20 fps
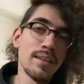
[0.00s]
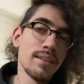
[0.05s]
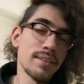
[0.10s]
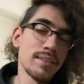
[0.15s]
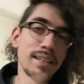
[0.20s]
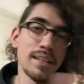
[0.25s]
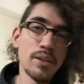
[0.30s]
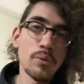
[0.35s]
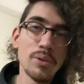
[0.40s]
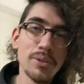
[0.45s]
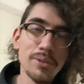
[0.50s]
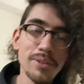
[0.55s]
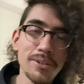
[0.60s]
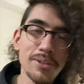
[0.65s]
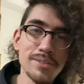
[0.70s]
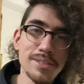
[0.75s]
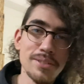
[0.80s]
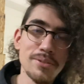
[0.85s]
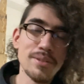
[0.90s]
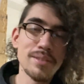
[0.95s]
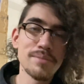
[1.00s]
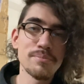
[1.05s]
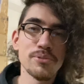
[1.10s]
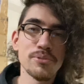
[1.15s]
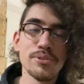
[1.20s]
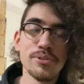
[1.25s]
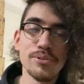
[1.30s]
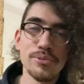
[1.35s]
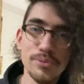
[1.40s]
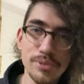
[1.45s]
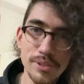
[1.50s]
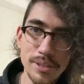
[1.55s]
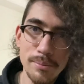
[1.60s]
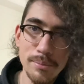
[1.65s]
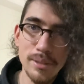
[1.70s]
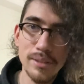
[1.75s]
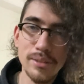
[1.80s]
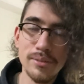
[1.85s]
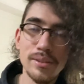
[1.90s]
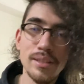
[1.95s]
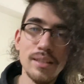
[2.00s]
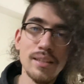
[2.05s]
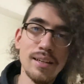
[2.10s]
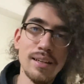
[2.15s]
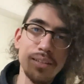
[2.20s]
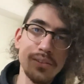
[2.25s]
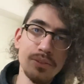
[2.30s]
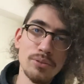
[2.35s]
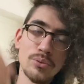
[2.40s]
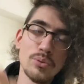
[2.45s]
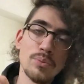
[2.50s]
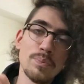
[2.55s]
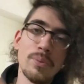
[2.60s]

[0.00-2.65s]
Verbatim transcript: Te recuerdo que nos ayudas mucho suscribiéndote y dejando tu